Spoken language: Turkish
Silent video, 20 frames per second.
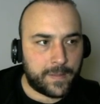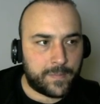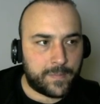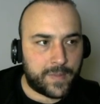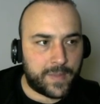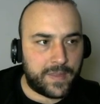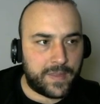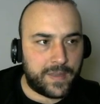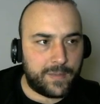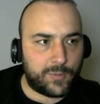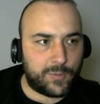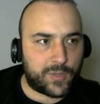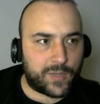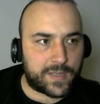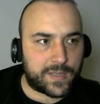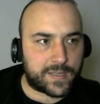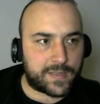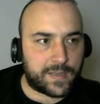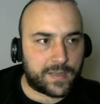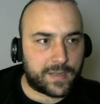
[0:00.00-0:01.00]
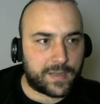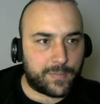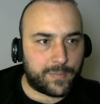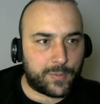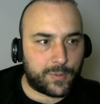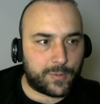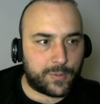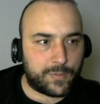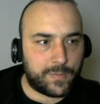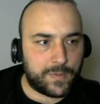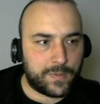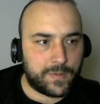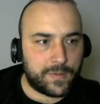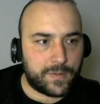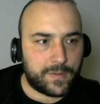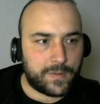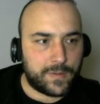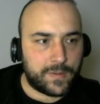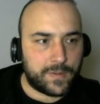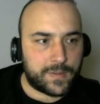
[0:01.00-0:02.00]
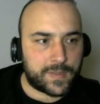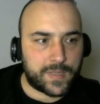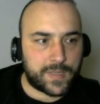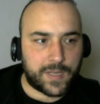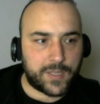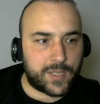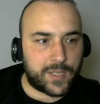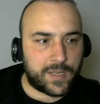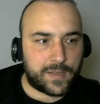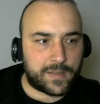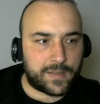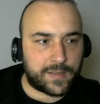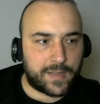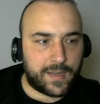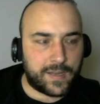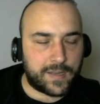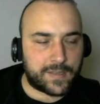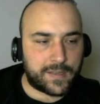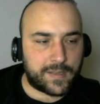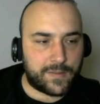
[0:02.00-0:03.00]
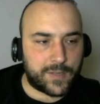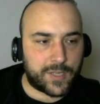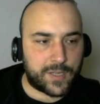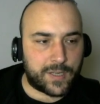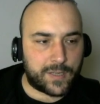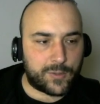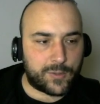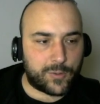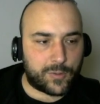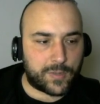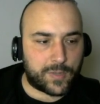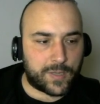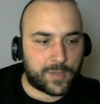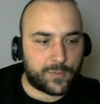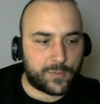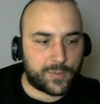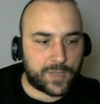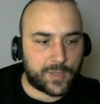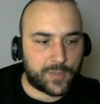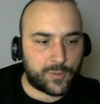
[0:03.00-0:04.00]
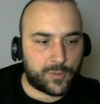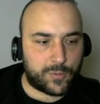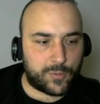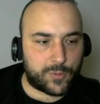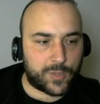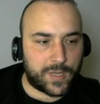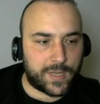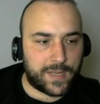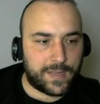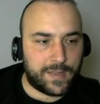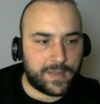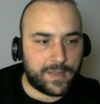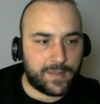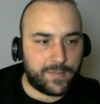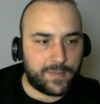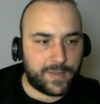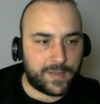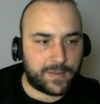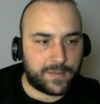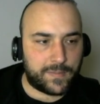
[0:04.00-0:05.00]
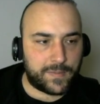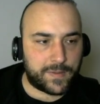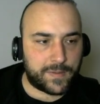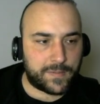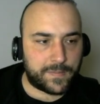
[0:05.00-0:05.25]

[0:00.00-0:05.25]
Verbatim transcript: Ben niye bu taskları yapıyorum? Sadece yaratıklarla savaşarak çok daha güzel sonuçlar elde edebilirim.